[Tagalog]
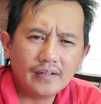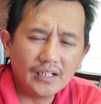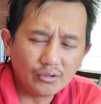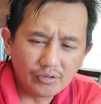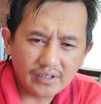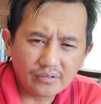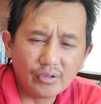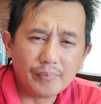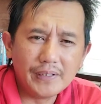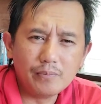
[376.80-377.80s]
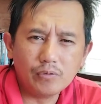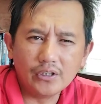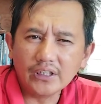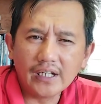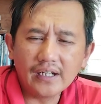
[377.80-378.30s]
And to the, to the
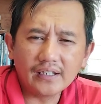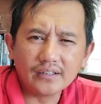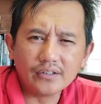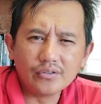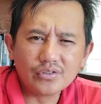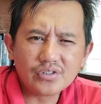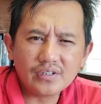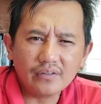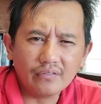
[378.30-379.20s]
people, iti anak iti Diyos,